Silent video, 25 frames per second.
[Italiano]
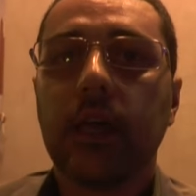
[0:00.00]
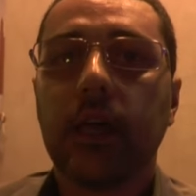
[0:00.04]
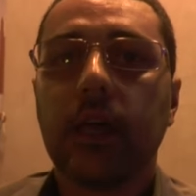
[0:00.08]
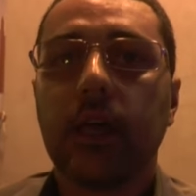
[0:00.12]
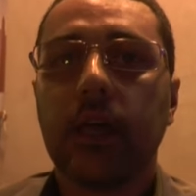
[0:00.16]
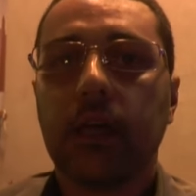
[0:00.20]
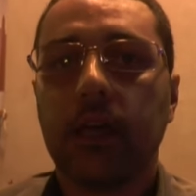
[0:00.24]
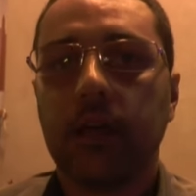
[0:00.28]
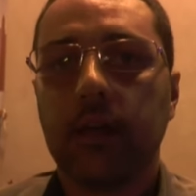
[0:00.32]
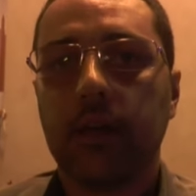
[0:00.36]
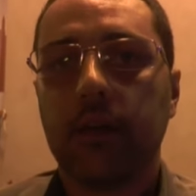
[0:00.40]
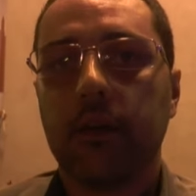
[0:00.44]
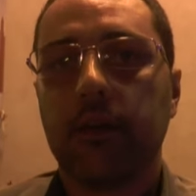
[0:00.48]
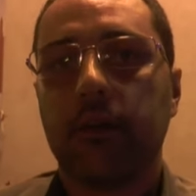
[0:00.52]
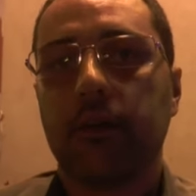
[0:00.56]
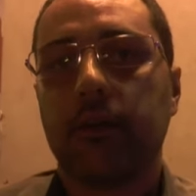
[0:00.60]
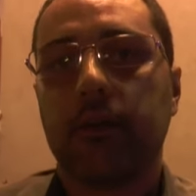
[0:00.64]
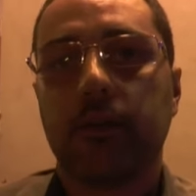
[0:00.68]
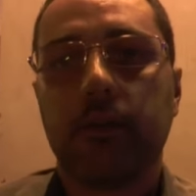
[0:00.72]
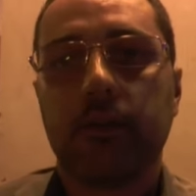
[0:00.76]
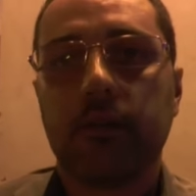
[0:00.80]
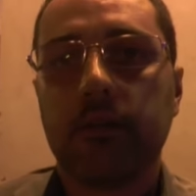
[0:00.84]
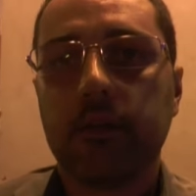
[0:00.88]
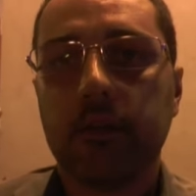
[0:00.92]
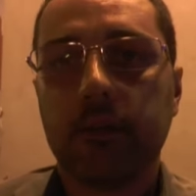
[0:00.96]

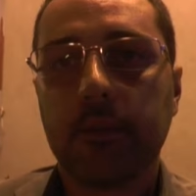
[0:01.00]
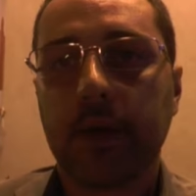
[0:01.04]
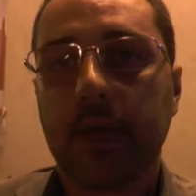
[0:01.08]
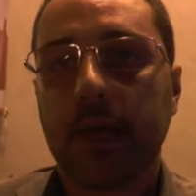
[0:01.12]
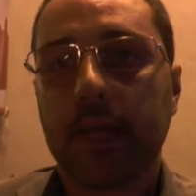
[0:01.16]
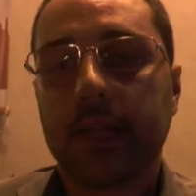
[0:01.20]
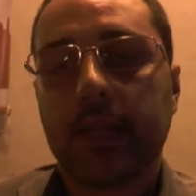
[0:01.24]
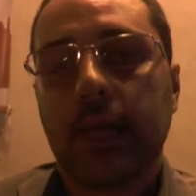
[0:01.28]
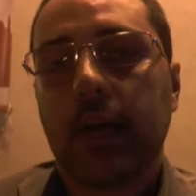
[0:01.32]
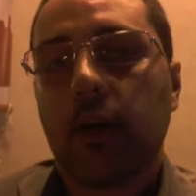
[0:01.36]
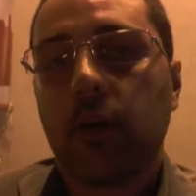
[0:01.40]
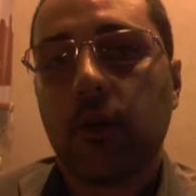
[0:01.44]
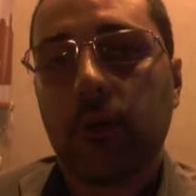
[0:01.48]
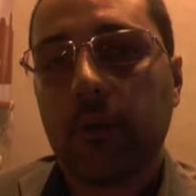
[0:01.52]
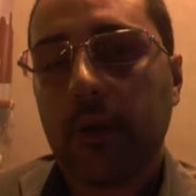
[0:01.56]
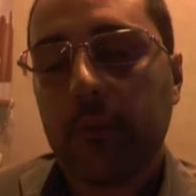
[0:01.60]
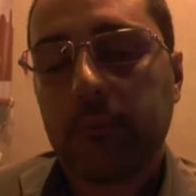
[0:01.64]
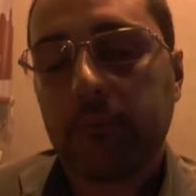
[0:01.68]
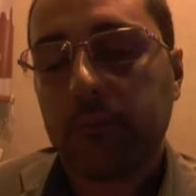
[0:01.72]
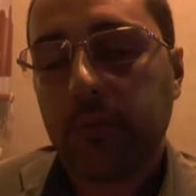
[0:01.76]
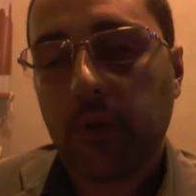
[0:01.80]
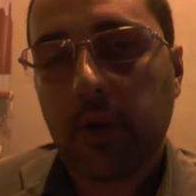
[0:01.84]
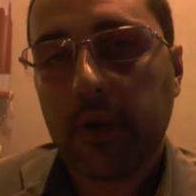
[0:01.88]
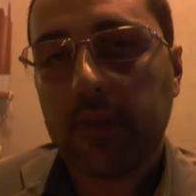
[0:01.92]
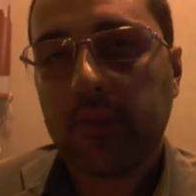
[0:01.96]
di Maratea come
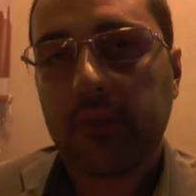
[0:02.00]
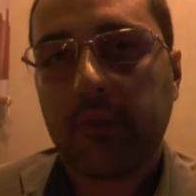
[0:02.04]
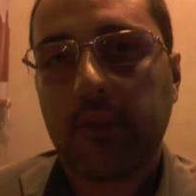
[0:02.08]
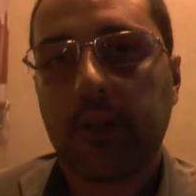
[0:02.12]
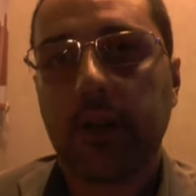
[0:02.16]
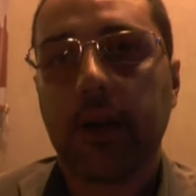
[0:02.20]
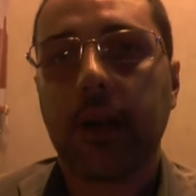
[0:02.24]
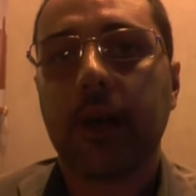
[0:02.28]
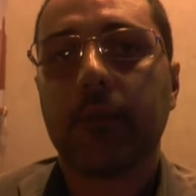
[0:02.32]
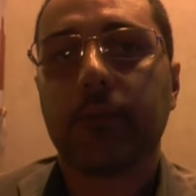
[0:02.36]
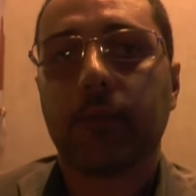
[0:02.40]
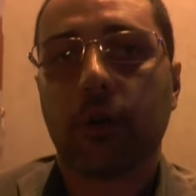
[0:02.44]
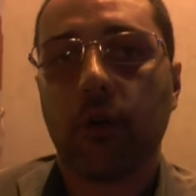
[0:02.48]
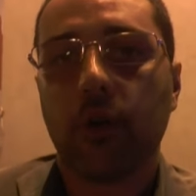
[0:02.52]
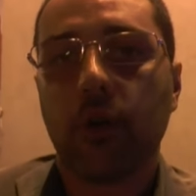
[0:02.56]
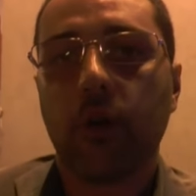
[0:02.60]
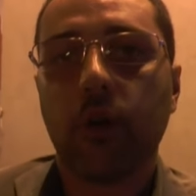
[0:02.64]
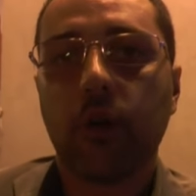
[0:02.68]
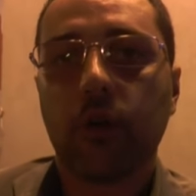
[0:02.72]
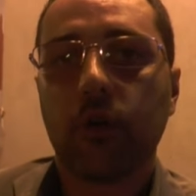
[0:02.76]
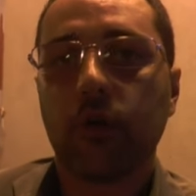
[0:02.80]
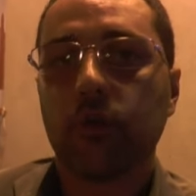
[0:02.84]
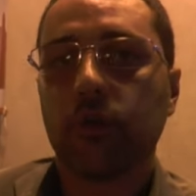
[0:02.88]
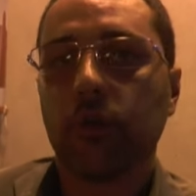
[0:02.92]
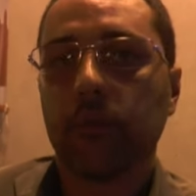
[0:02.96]
può essere la
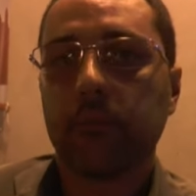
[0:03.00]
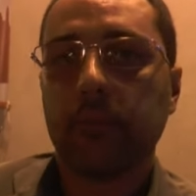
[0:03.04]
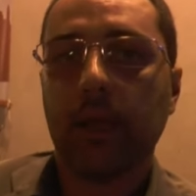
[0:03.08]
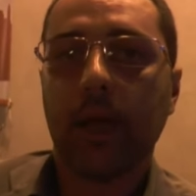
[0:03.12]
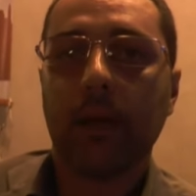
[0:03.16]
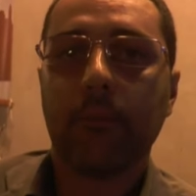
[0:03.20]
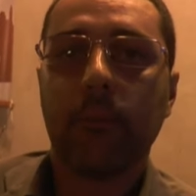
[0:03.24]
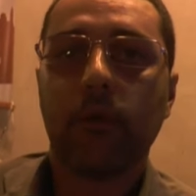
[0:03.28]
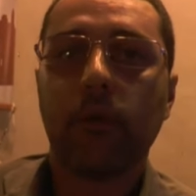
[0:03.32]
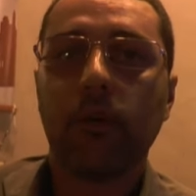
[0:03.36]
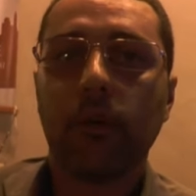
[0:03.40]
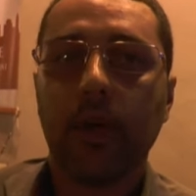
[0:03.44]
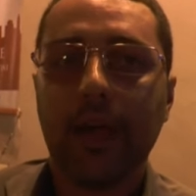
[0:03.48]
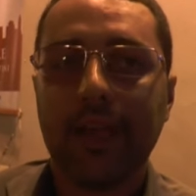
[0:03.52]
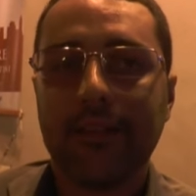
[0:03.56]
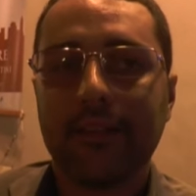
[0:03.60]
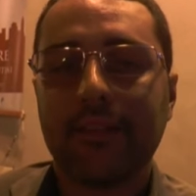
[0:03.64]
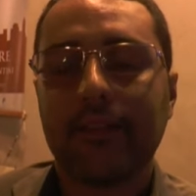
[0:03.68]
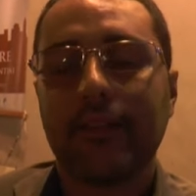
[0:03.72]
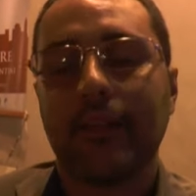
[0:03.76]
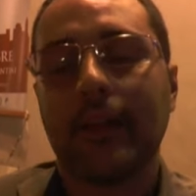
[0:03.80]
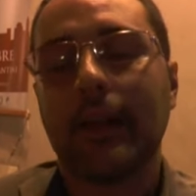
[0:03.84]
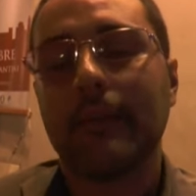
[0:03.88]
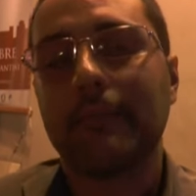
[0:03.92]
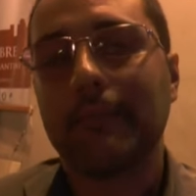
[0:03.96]
Proloco, dobbiamo
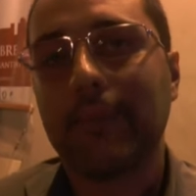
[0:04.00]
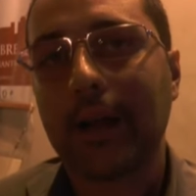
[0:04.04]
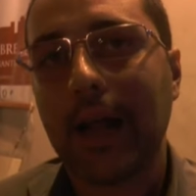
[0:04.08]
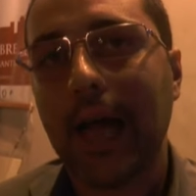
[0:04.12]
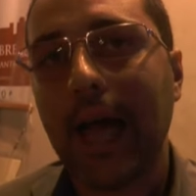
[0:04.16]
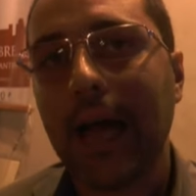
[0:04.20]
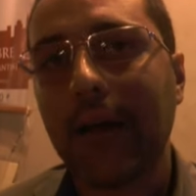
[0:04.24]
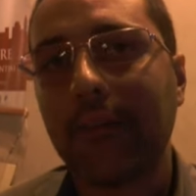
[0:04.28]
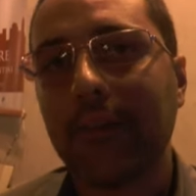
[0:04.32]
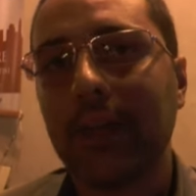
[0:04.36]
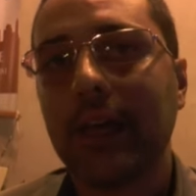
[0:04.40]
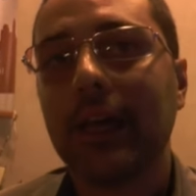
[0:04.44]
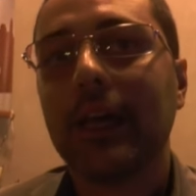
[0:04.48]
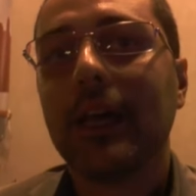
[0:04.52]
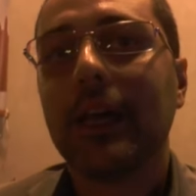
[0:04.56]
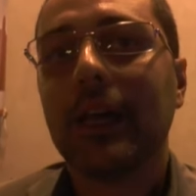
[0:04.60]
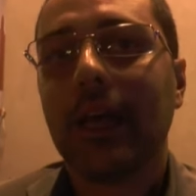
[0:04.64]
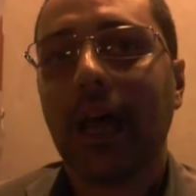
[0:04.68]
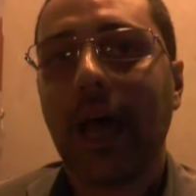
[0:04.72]
essere bravi